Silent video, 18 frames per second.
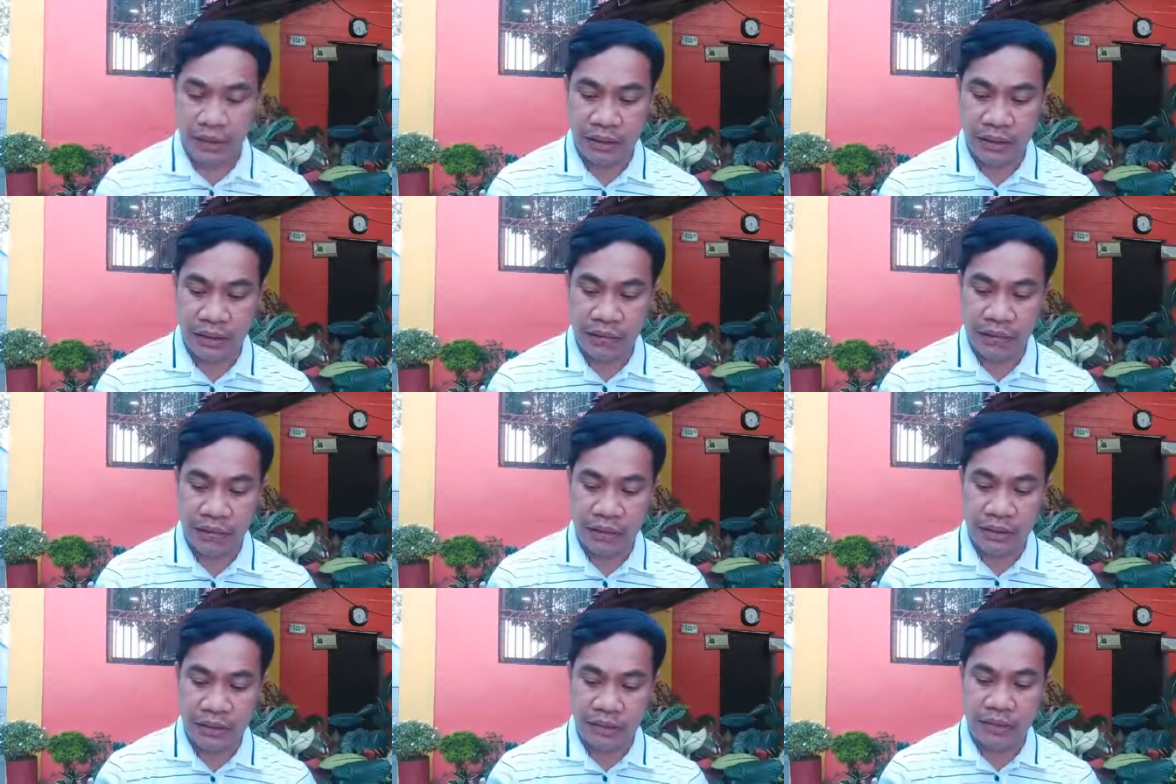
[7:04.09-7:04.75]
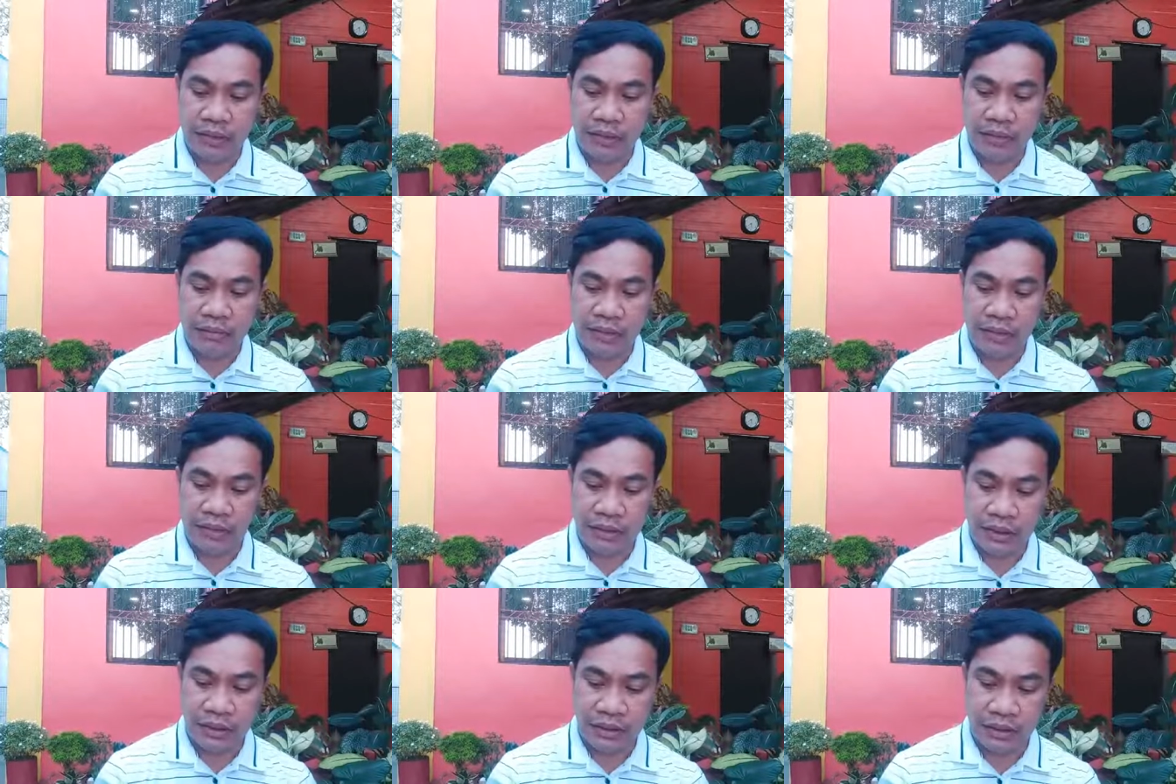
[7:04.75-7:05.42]
na David
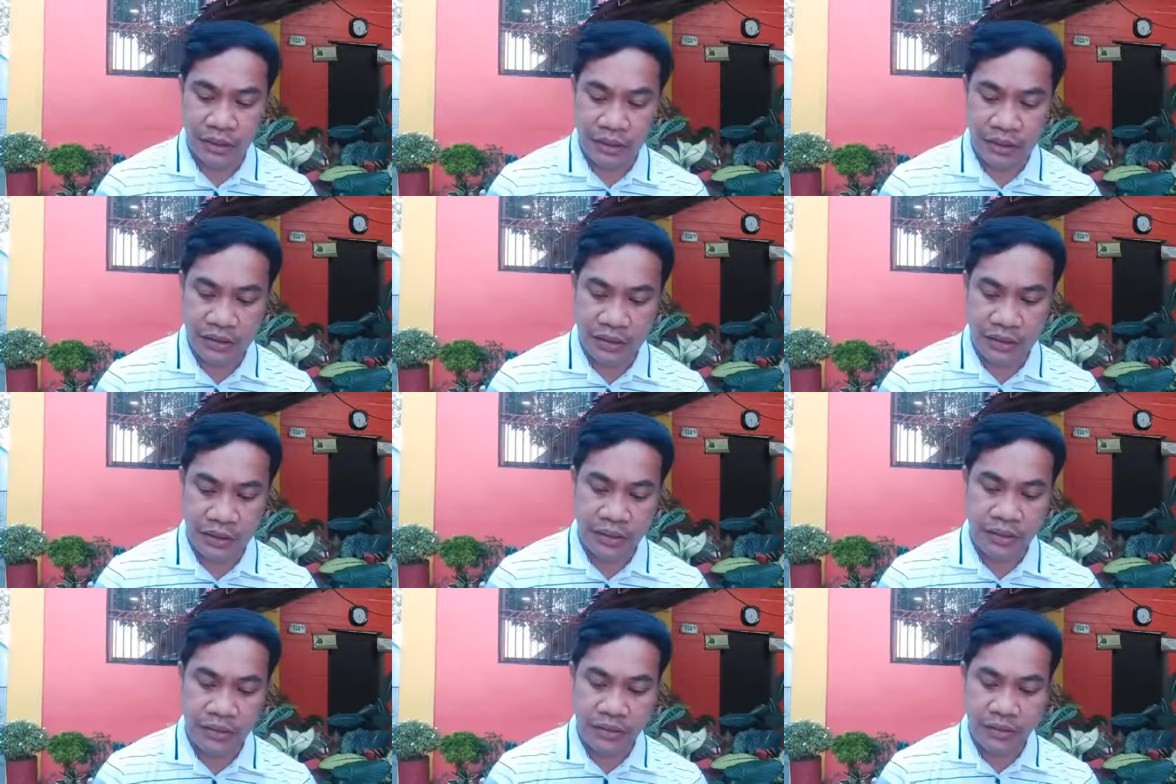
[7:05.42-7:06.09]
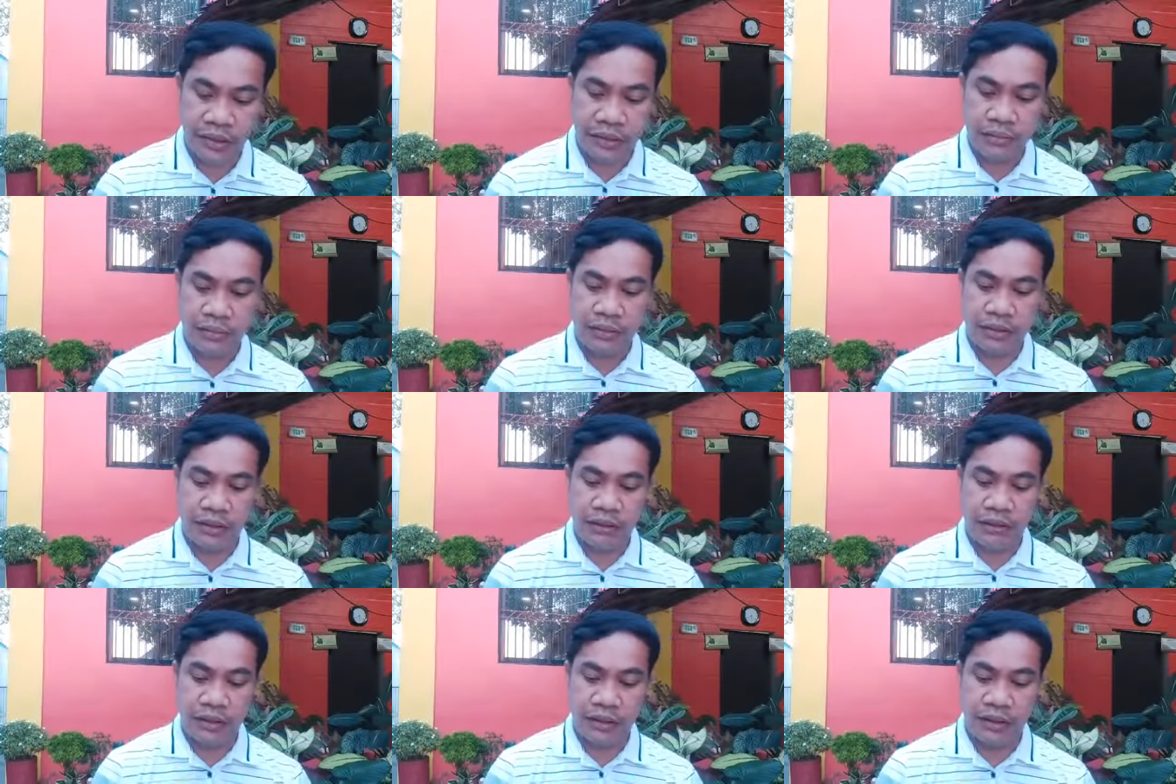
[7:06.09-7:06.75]
examines the treachery
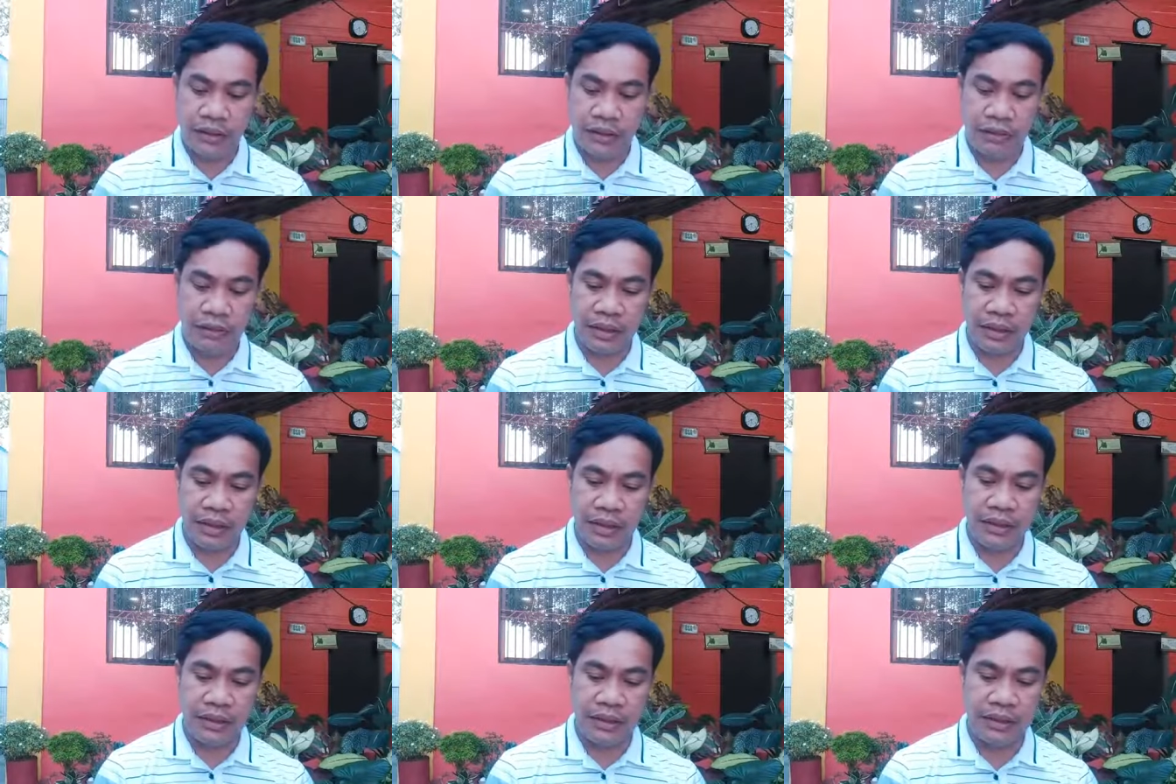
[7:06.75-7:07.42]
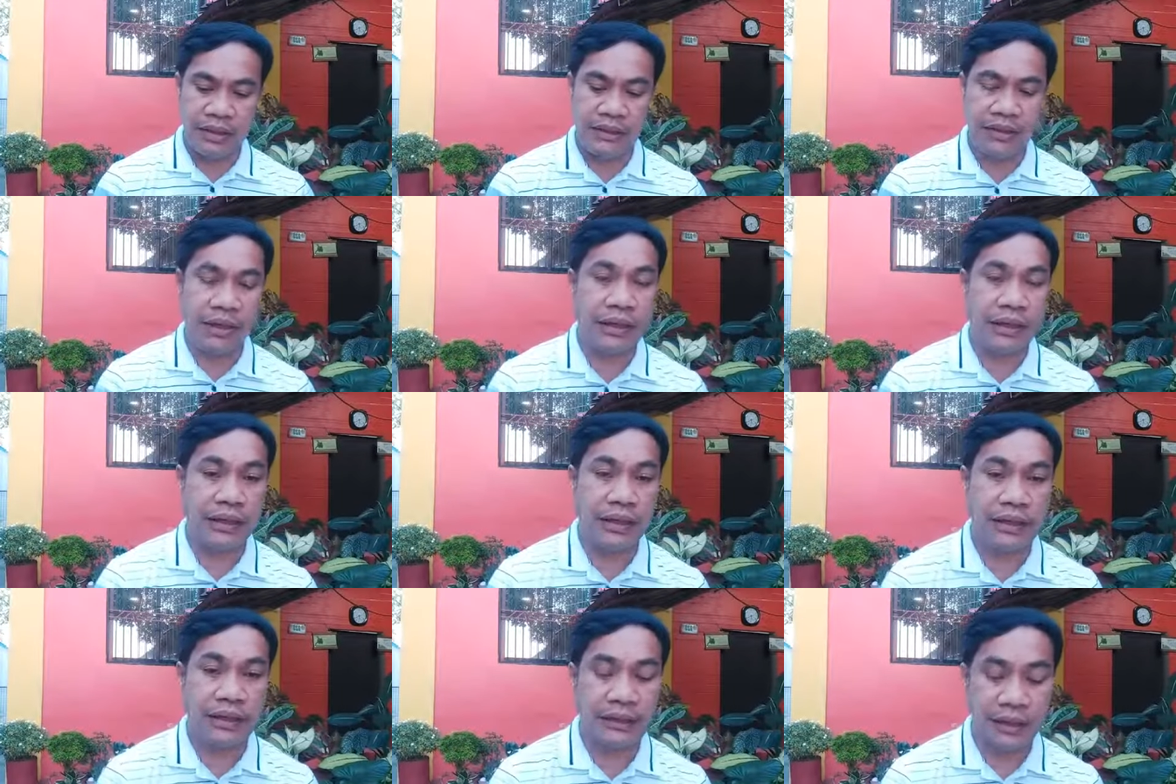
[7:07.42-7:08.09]
suffered by him and the
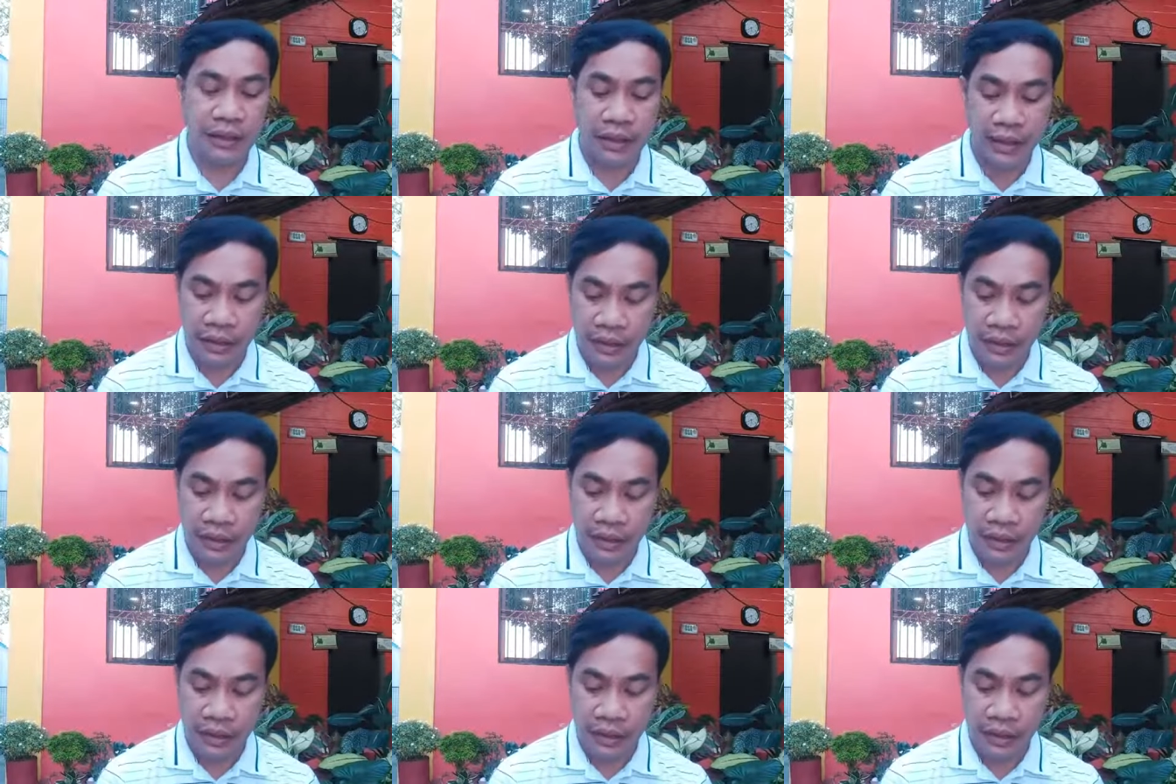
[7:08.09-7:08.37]
Israelites.